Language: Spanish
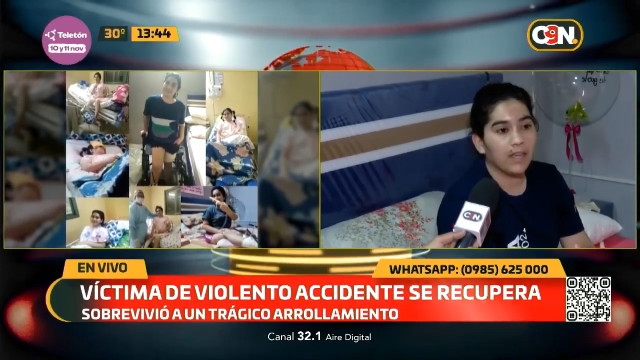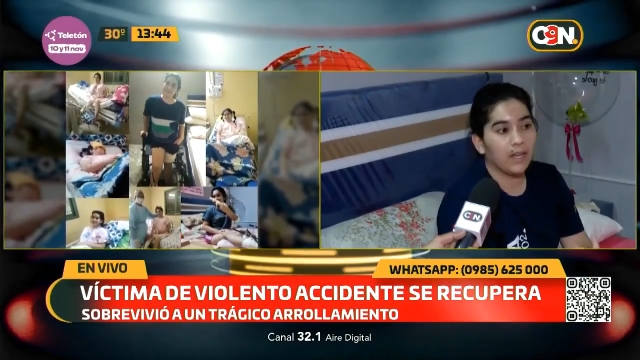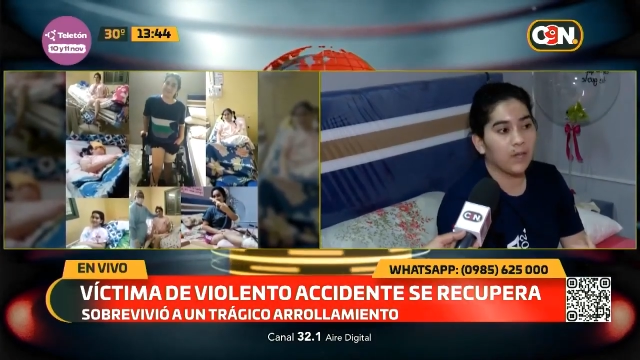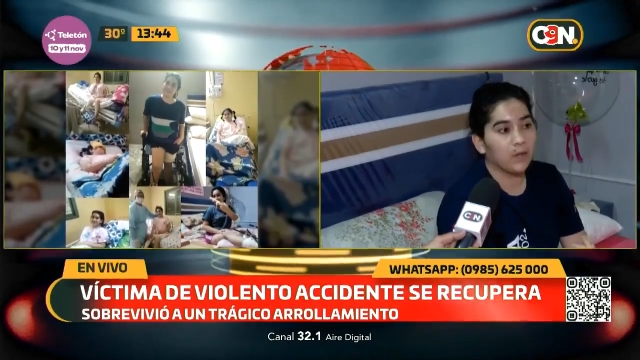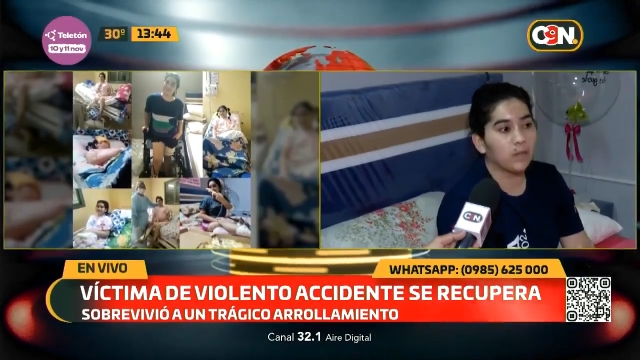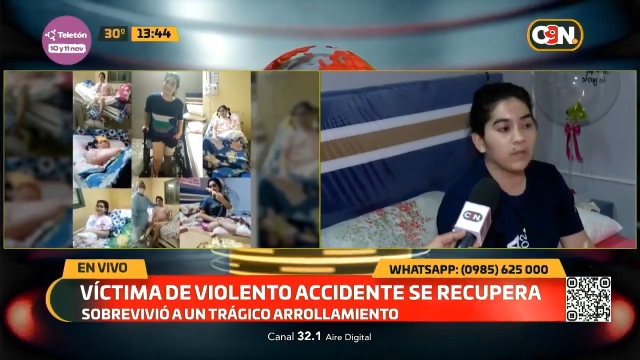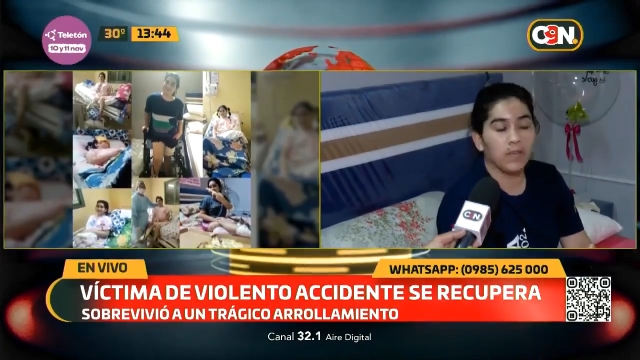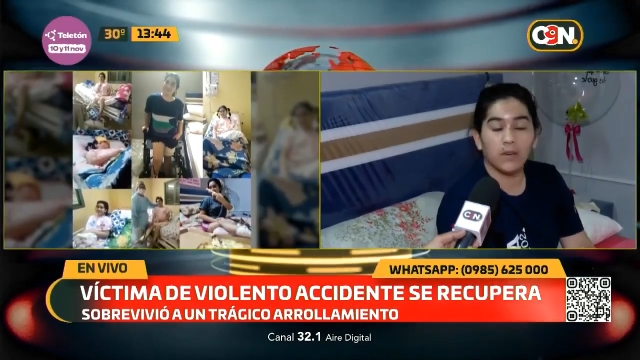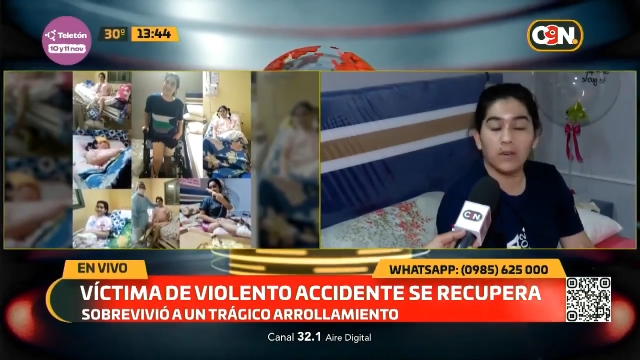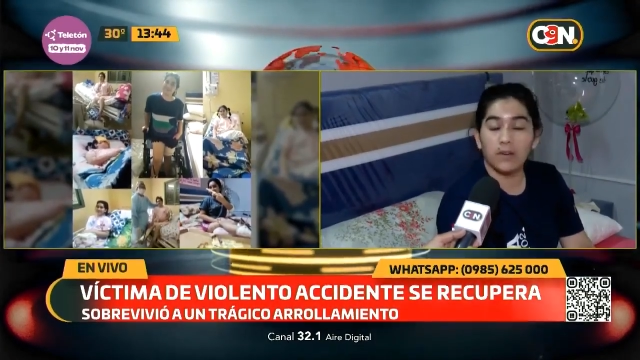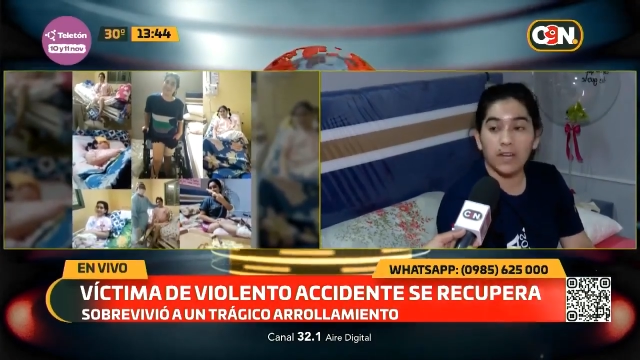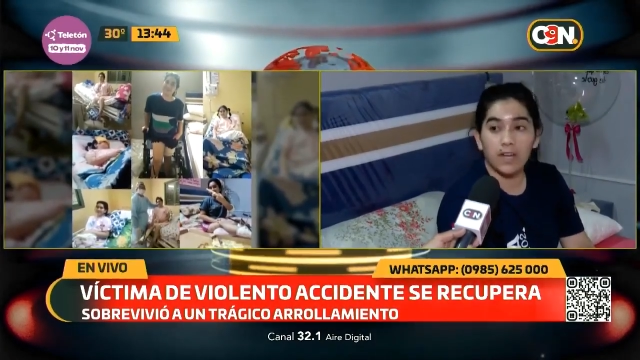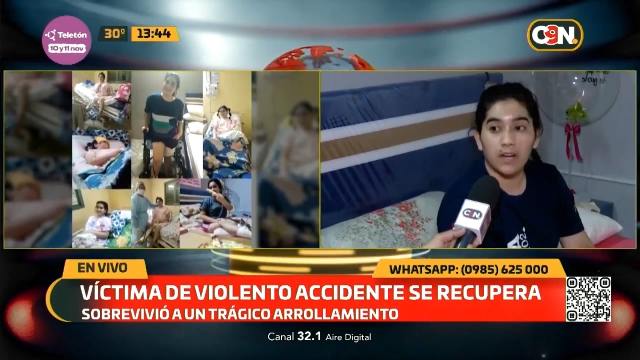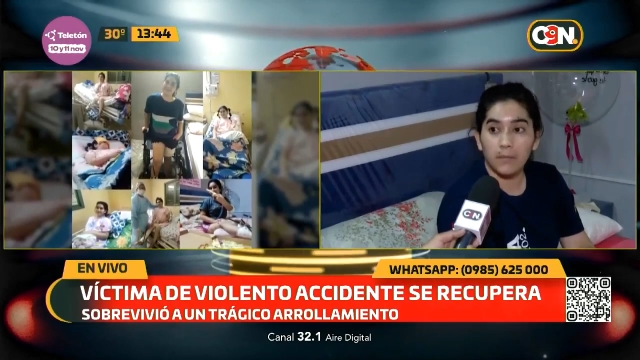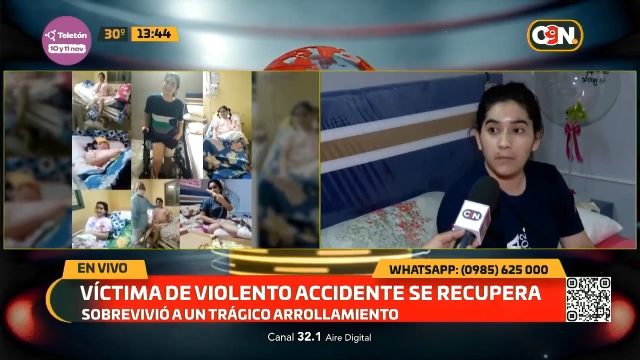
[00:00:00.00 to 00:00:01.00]
eh, tuve que
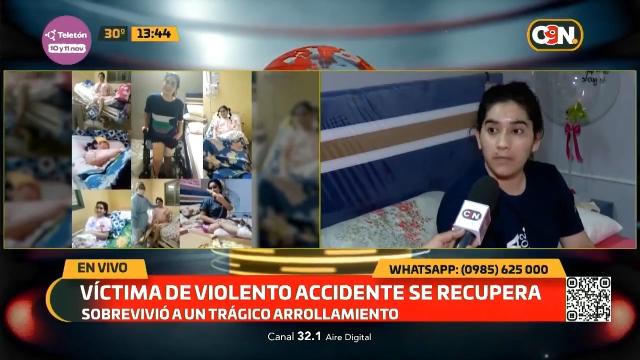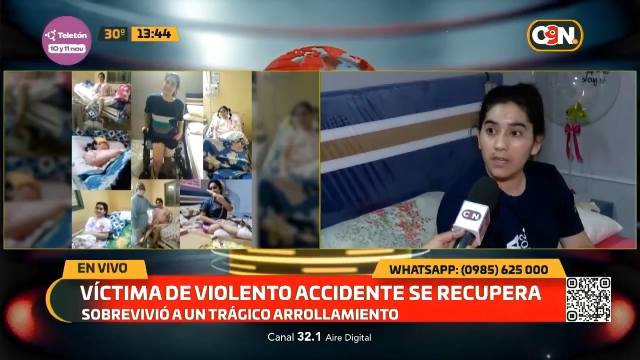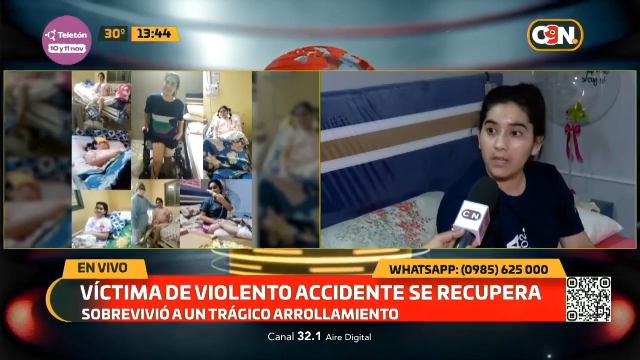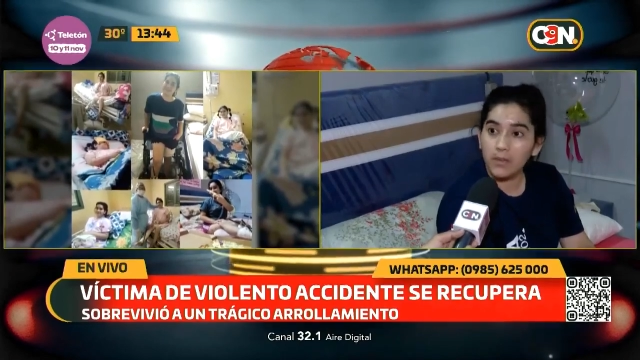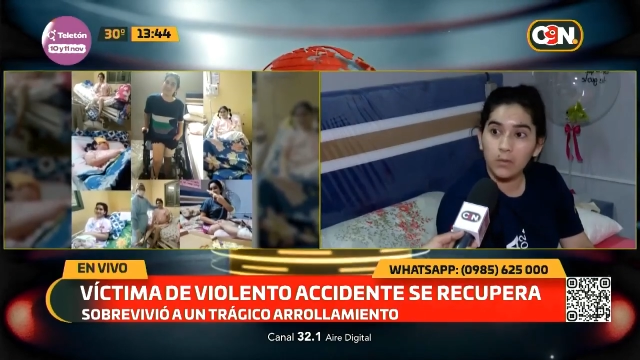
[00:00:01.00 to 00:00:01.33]
congelar mis